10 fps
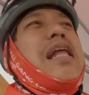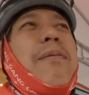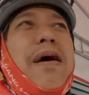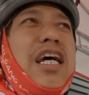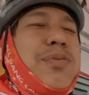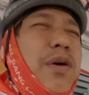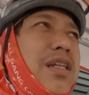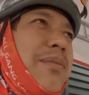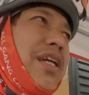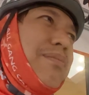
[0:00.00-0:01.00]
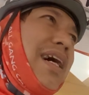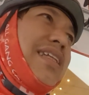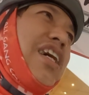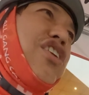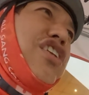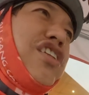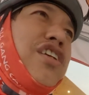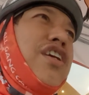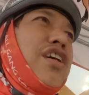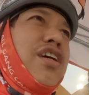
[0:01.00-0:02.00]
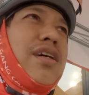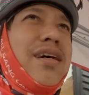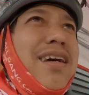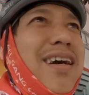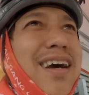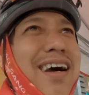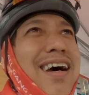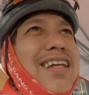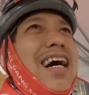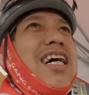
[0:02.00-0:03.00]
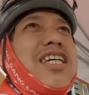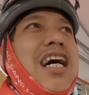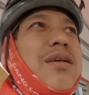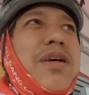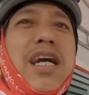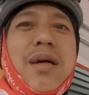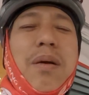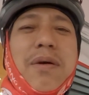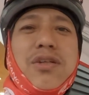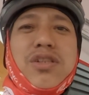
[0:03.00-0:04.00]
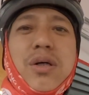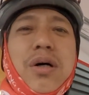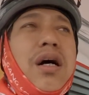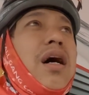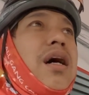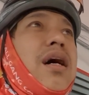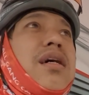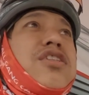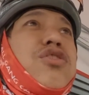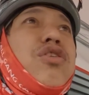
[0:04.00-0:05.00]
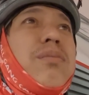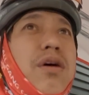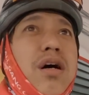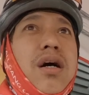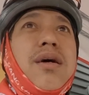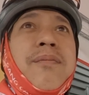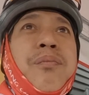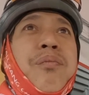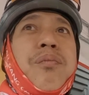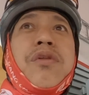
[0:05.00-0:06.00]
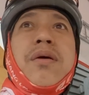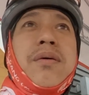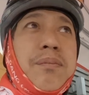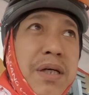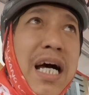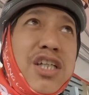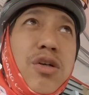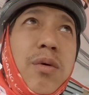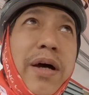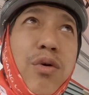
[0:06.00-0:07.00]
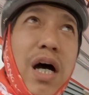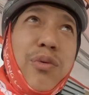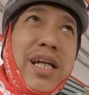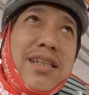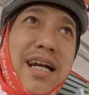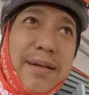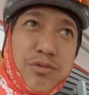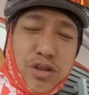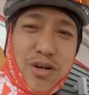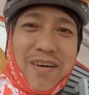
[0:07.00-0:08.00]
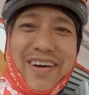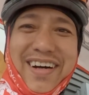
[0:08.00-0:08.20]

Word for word: Napaka-spoil naman ng batang yon. Naka-Jollibee ka na papasok sa uh, school mo. Pinasok mo pa yung one-way ng drive-thru.